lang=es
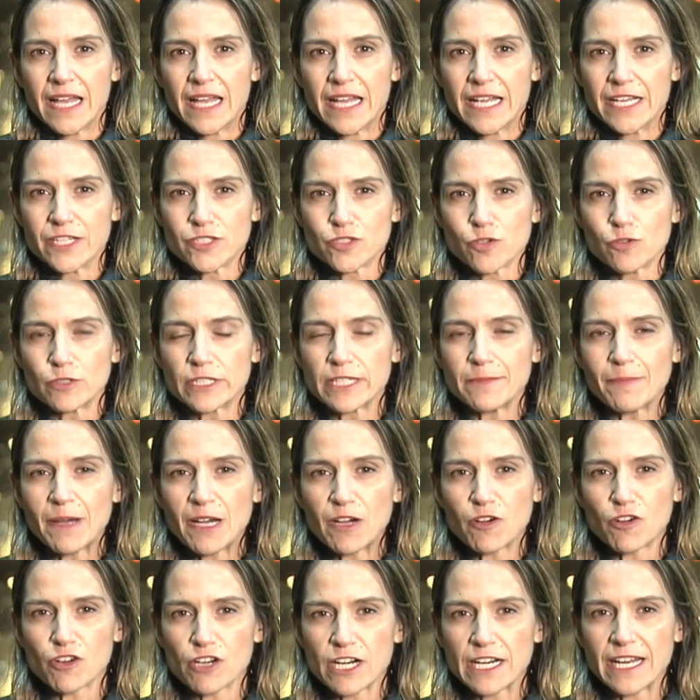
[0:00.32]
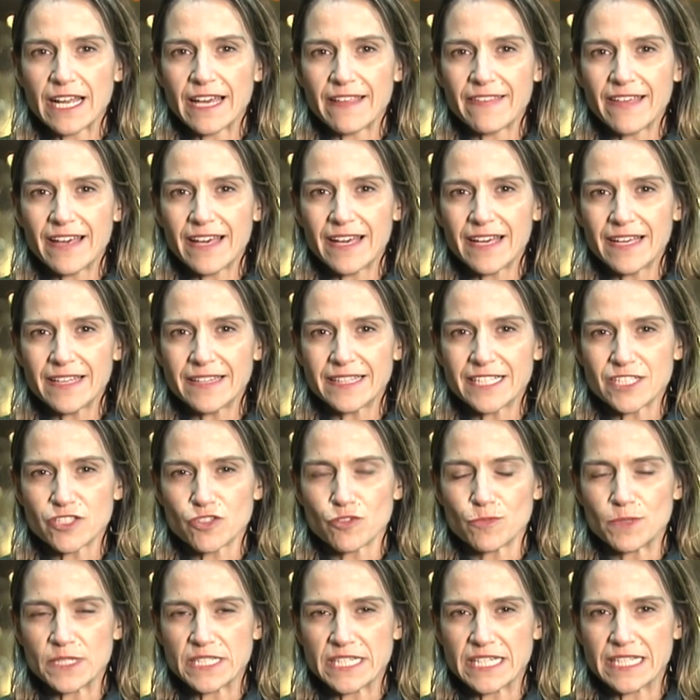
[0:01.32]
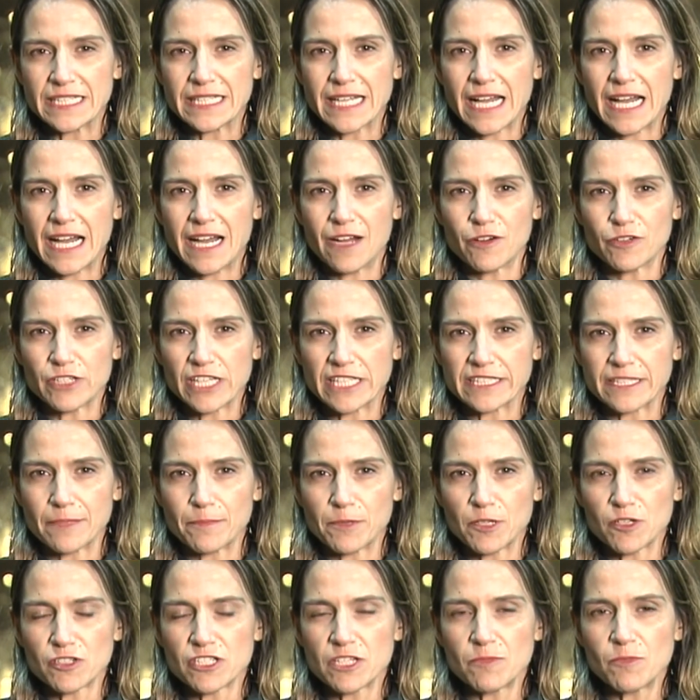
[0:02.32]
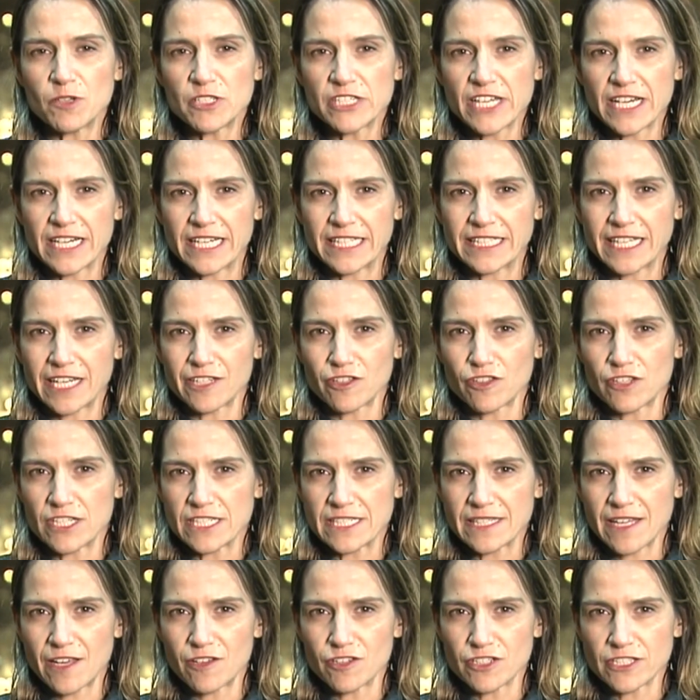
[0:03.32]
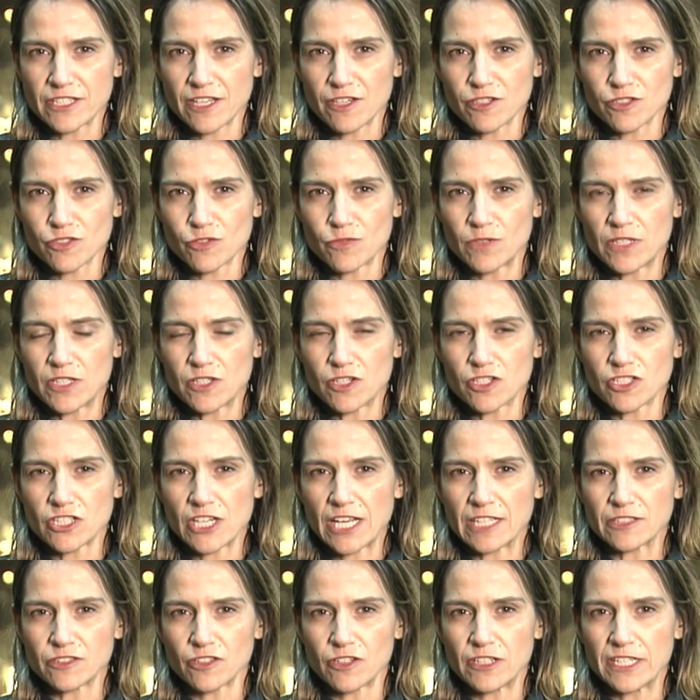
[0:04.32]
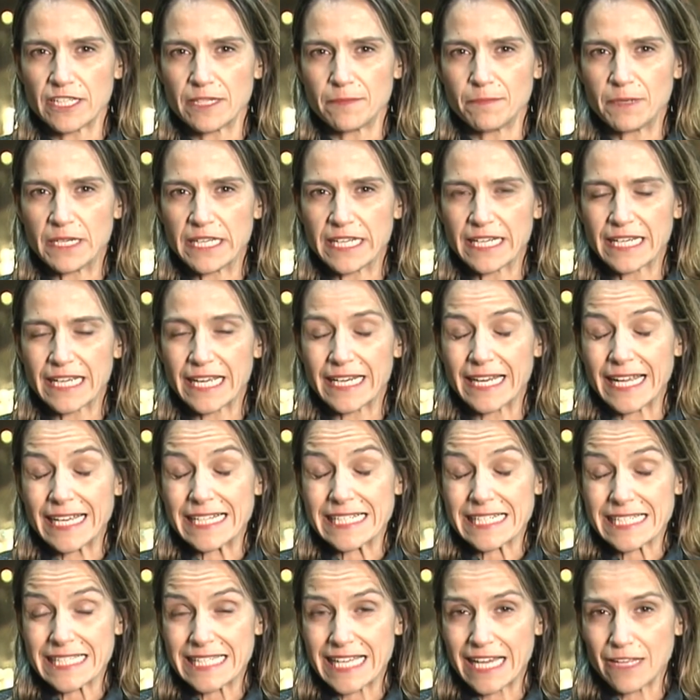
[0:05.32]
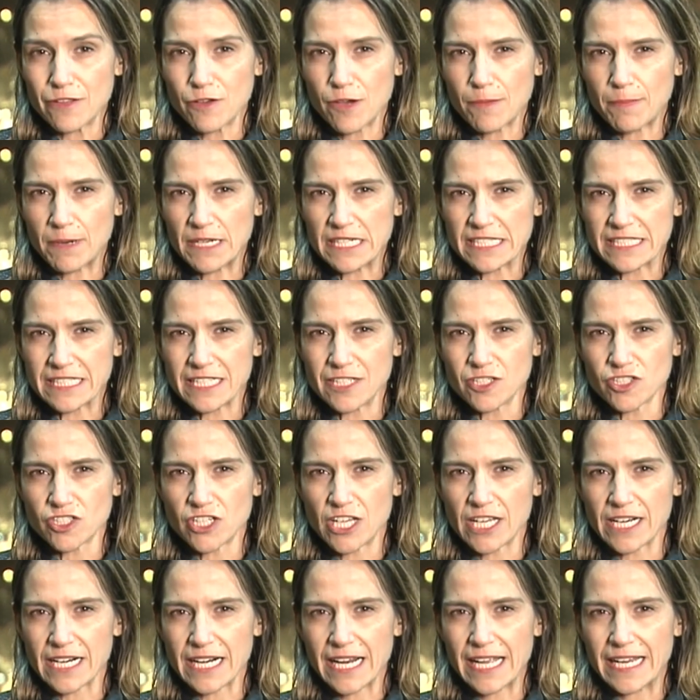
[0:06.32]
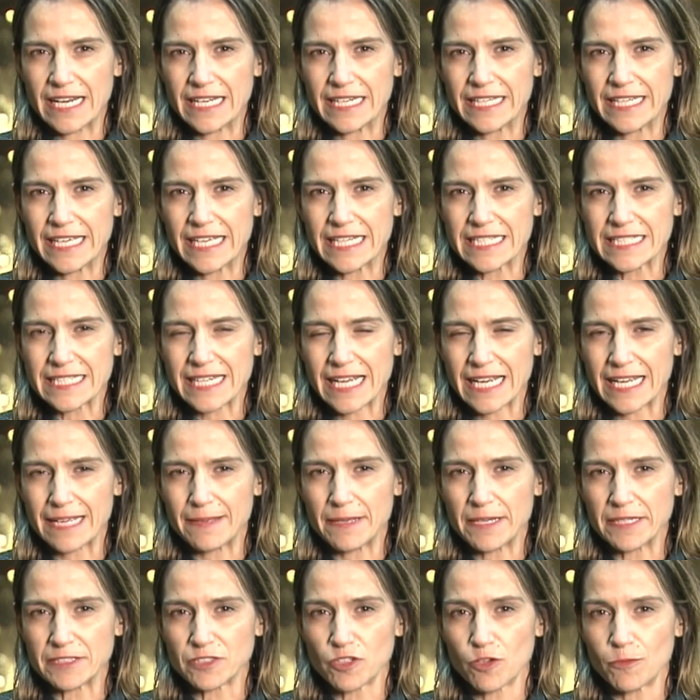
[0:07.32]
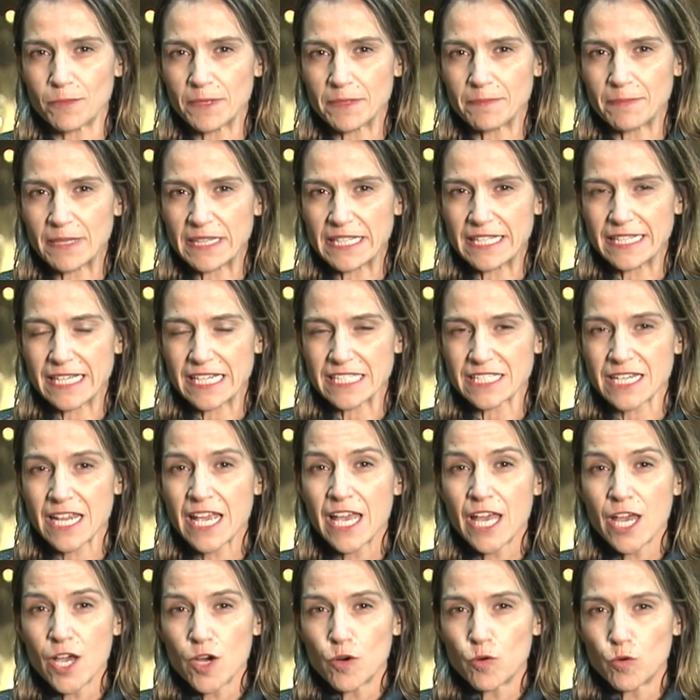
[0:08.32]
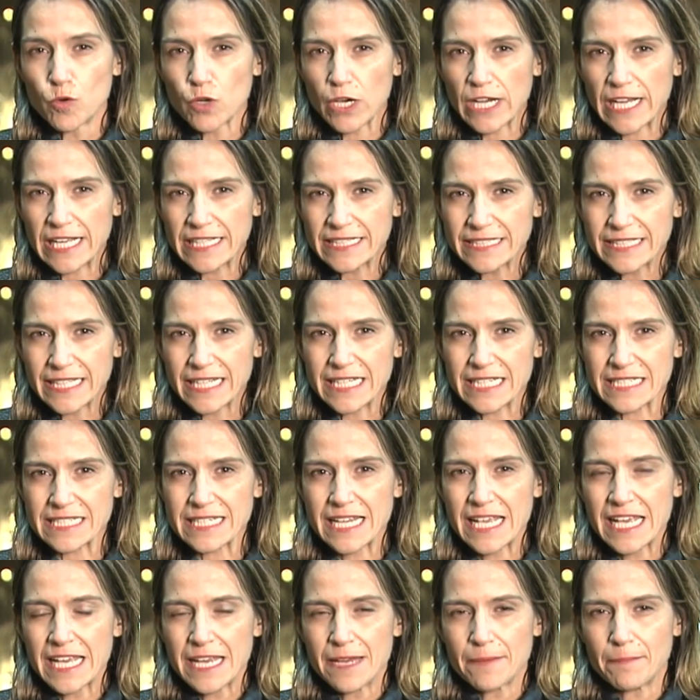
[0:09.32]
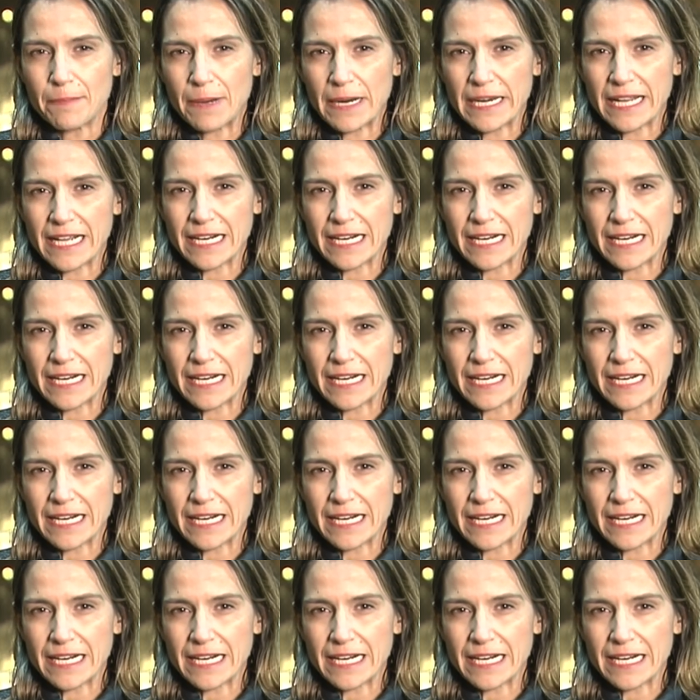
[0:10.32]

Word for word: En su última jornada de su visita a Oriente Próximo, el secretario de Estado de Estados Unidos, Anthony Blinken, ha instado a palestinos e israelíes a que tomen medidas urgentes para